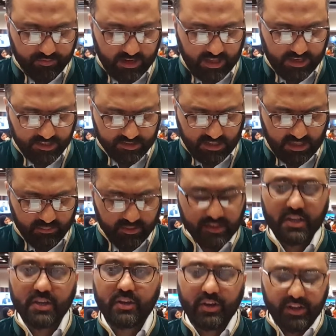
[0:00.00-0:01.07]
वडाइज साहब हैं
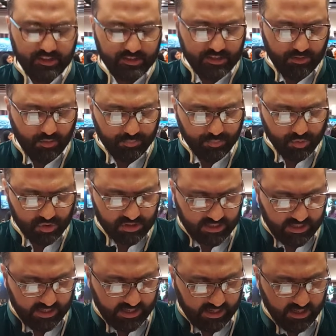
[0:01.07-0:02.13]
जी ग्रीस से वो पूछते
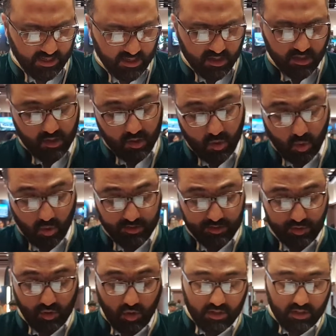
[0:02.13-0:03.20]
हैं ओल्ड
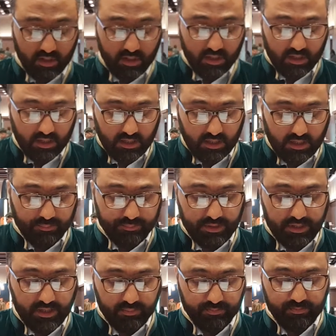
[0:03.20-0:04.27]
स्टॉक
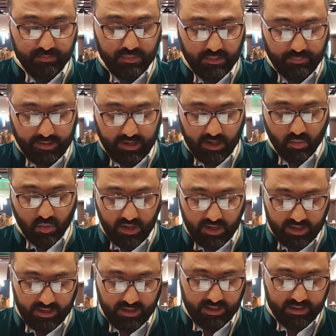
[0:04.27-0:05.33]
भी पड़ा हुआ
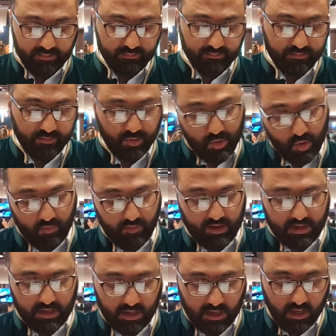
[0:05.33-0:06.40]
है नोवा
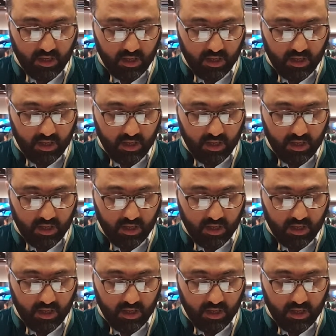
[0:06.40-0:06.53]
का